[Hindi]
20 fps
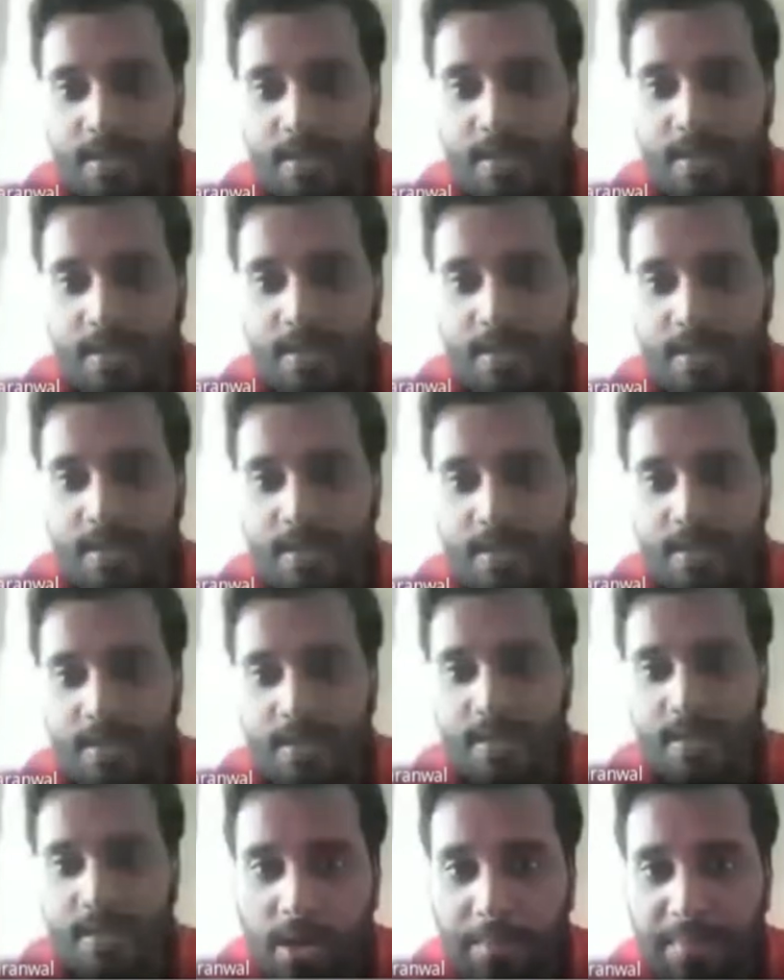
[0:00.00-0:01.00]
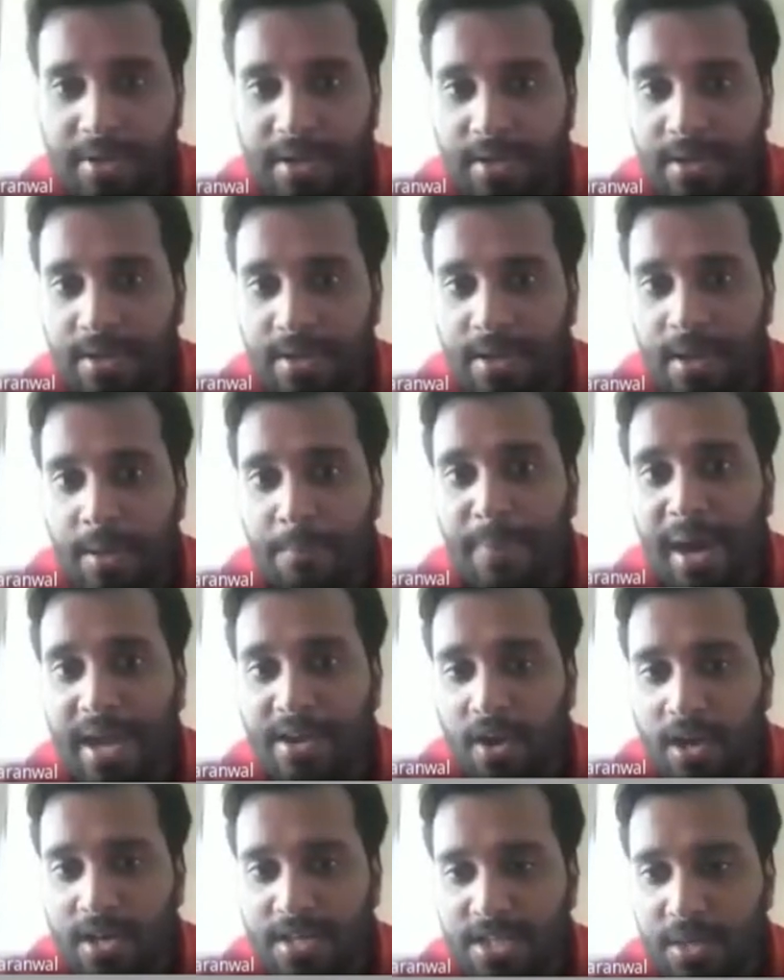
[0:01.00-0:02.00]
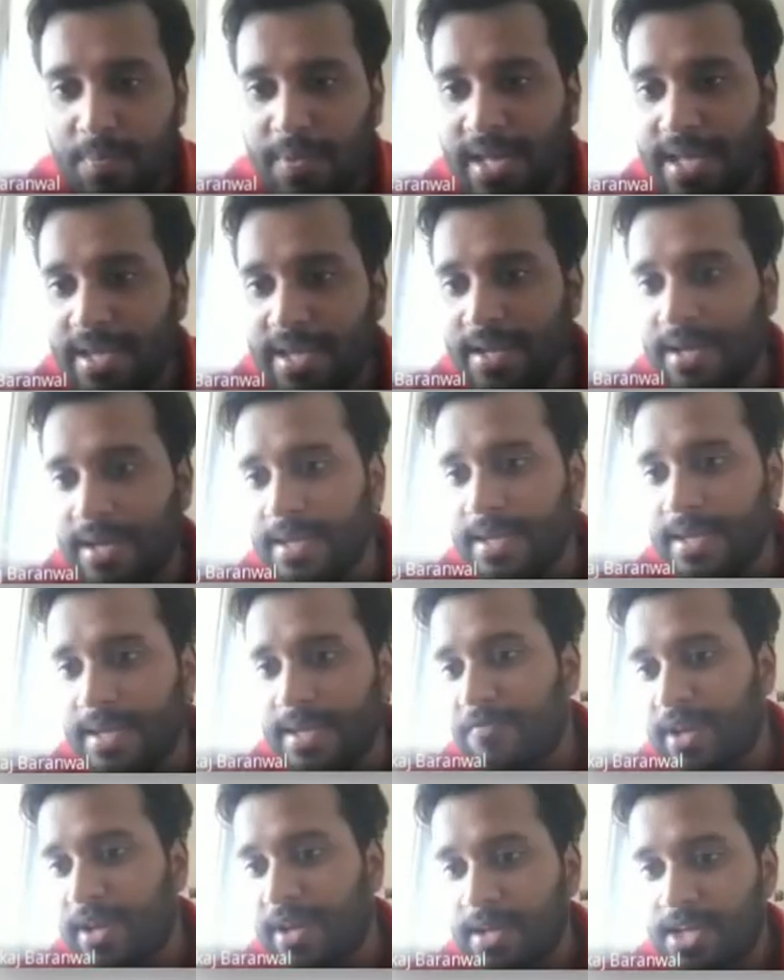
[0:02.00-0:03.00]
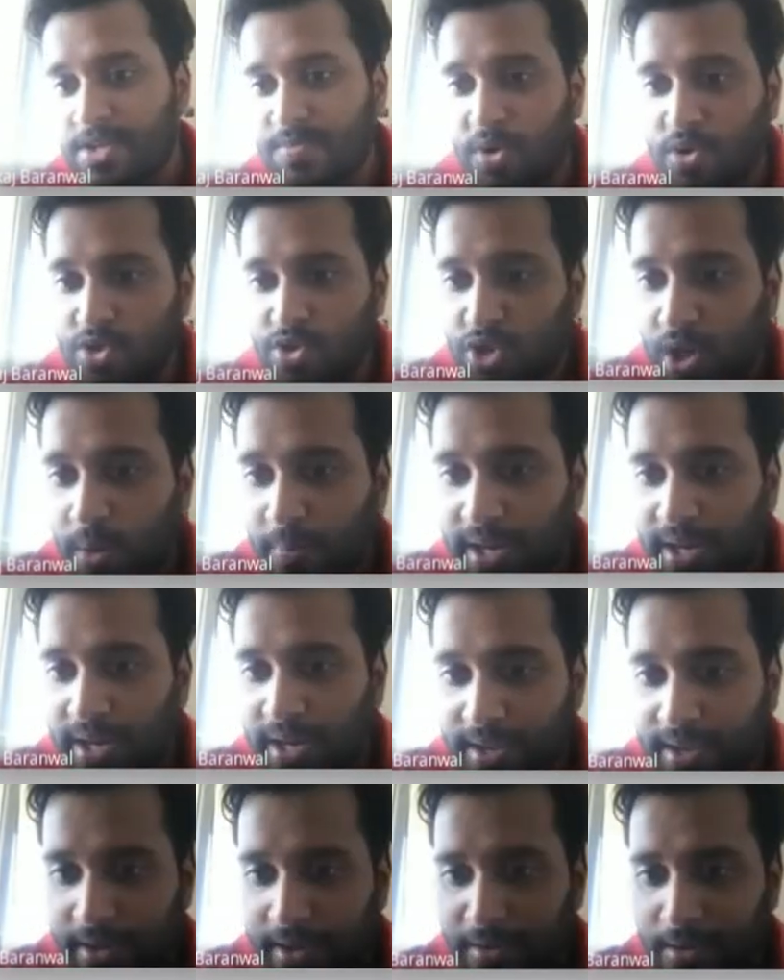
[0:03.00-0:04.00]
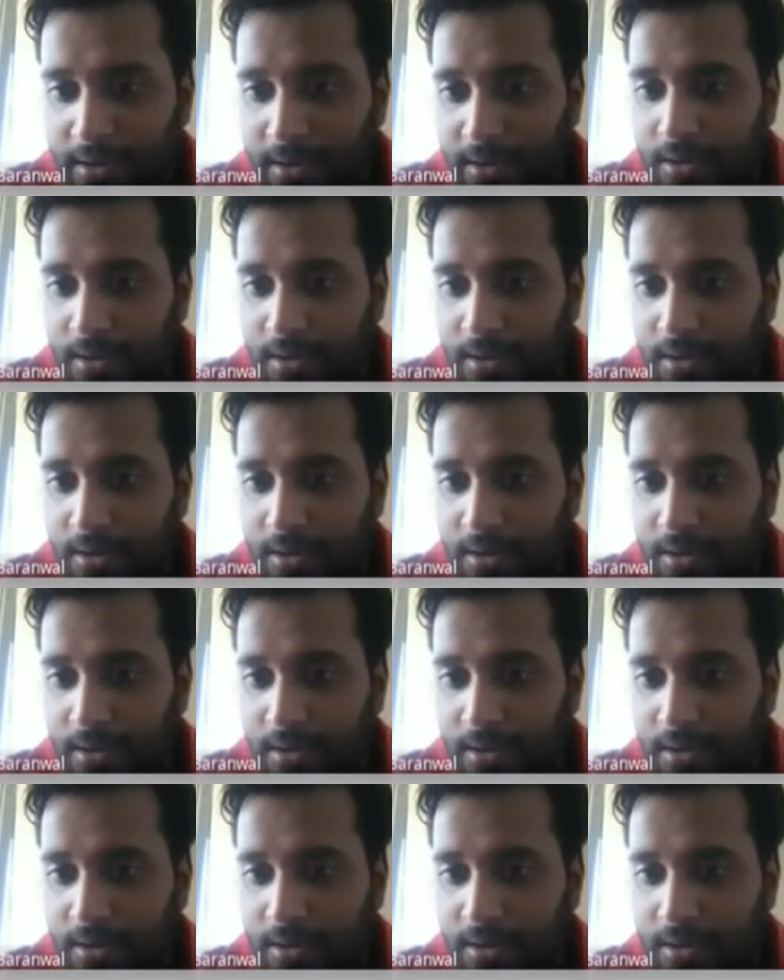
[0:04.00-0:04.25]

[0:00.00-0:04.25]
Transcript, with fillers: तो अगर तुम लोग को कभी बायोलॉजी पढ़ाई गई है या फिर इंग्लिश में कुछ और पढ़ाया गया है